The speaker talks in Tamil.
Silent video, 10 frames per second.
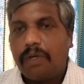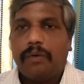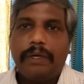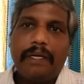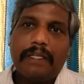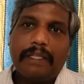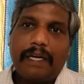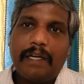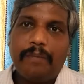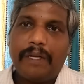ஒரு உயிரினத்தை
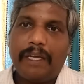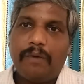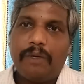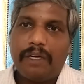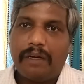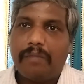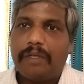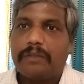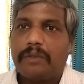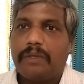அடிப்படையா உயிரினம்
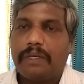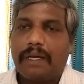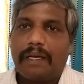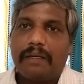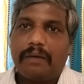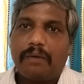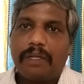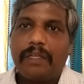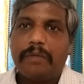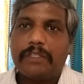அப்படின்னு சொல்லணும்னா
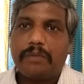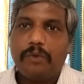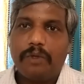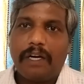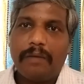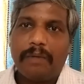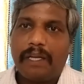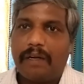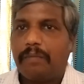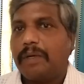குறைந்தபட்சம் மூன்று
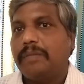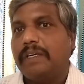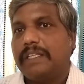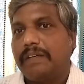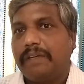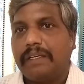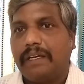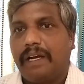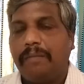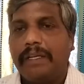அடிப்படையான பண்புகள் தேவை
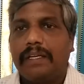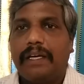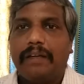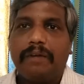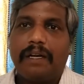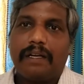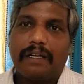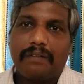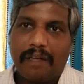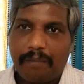அப்படின்னு
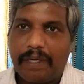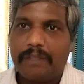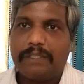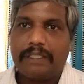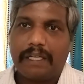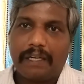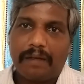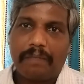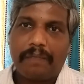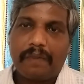அறிவியலாளர்கள் வகைப்படுத்தி வச்சிருக்காங்க
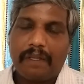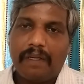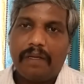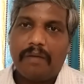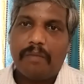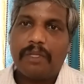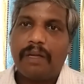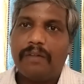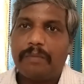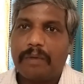
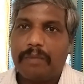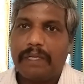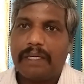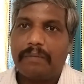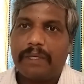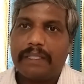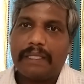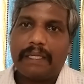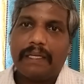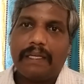முதலாவது பண்பு என்னன்னு
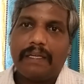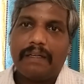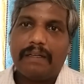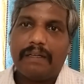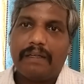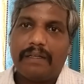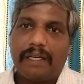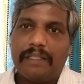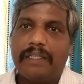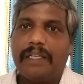பார்த்தீங்கன்னா
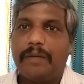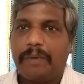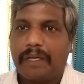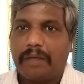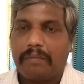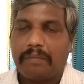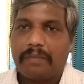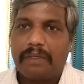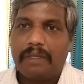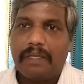அது இனப்பெருக்கம்
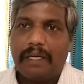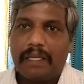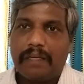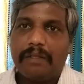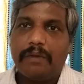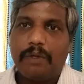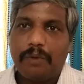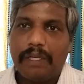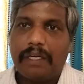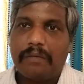அதாவது ஒரு
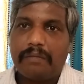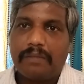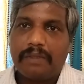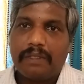உயிரினம்